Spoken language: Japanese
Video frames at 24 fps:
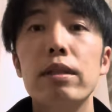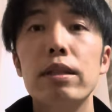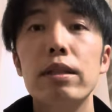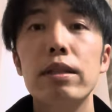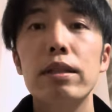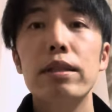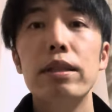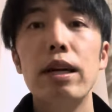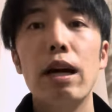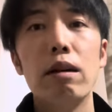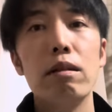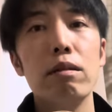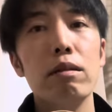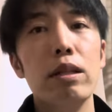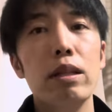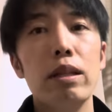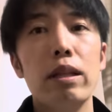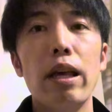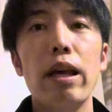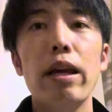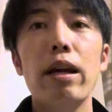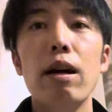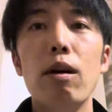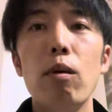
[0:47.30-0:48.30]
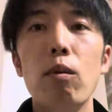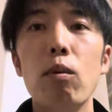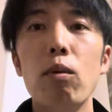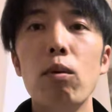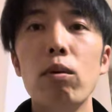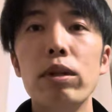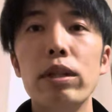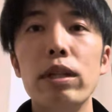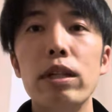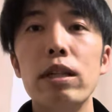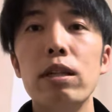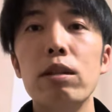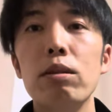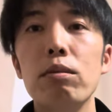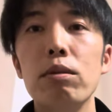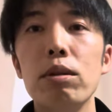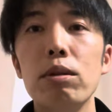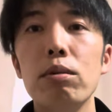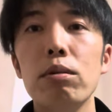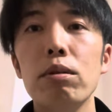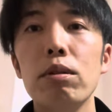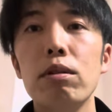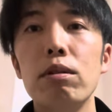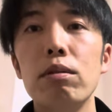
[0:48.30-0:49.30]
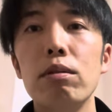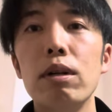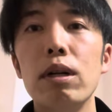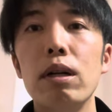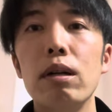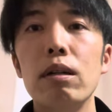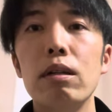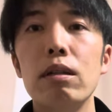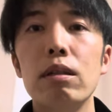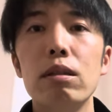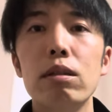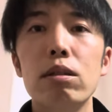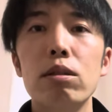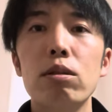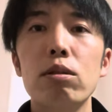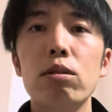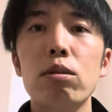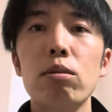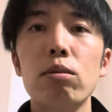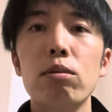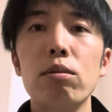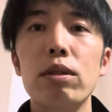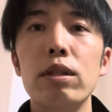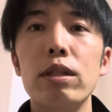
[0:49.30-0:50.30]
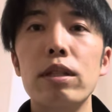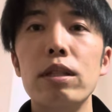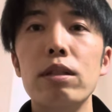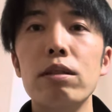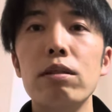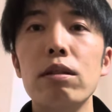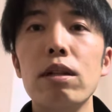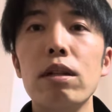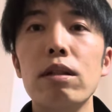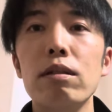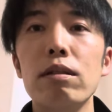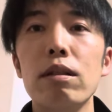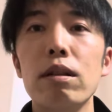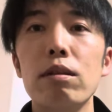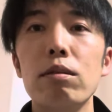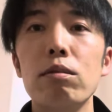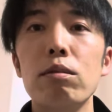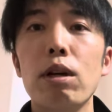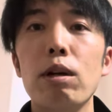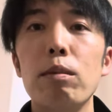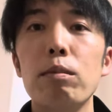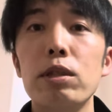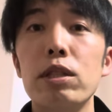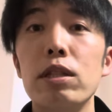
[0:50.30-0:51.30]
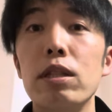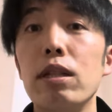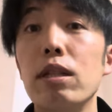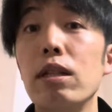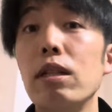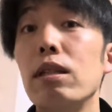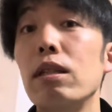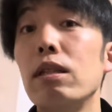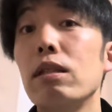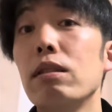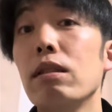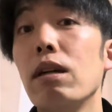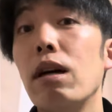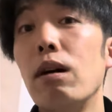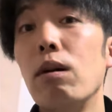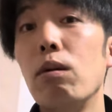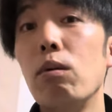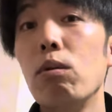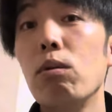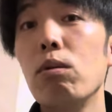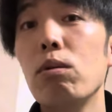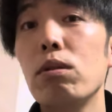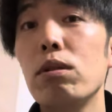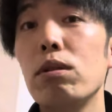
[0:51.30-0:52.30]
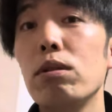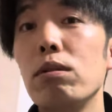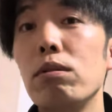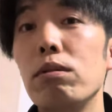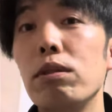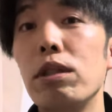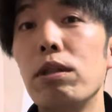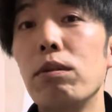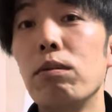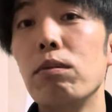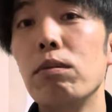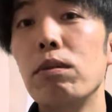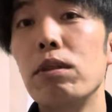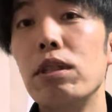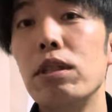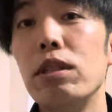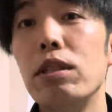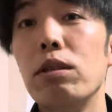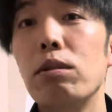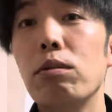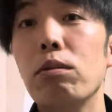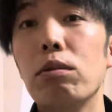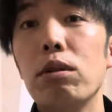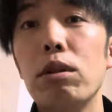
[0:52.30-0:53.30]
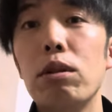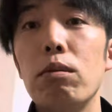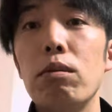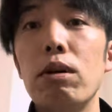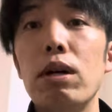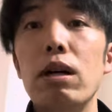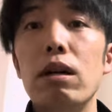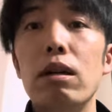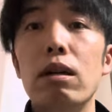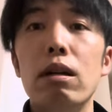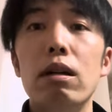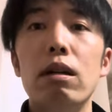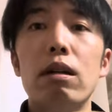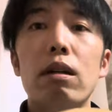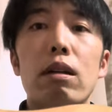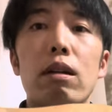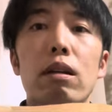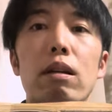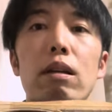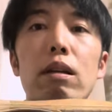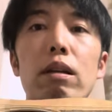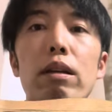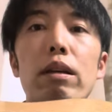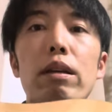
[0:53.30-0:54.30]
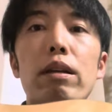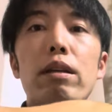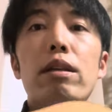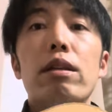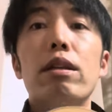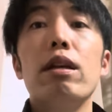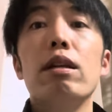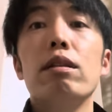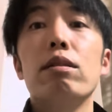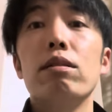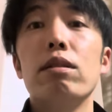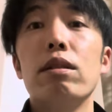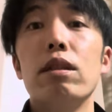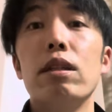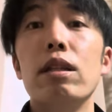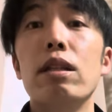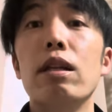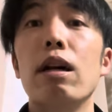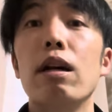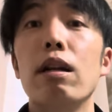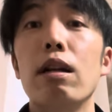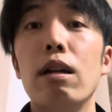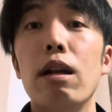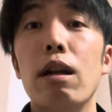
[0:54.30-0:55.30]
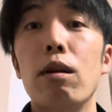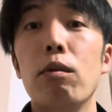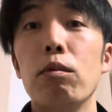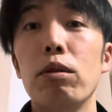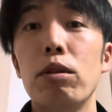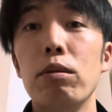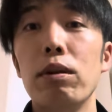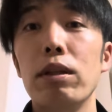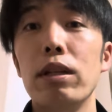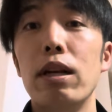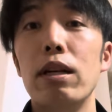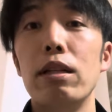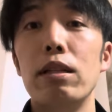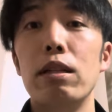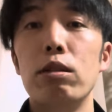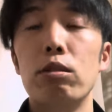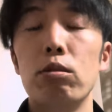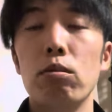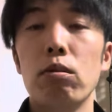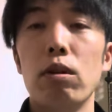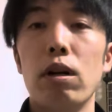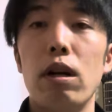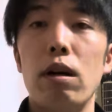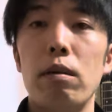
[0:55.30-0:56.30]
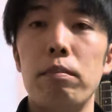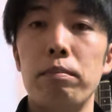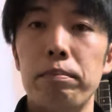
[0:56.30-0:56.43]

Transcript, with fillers: 逆に手が大きい人にとってはちょっと弾きづらくなるのかもしれないですが多くの日本人にとっては弾きやすいギターなのではないでしょうか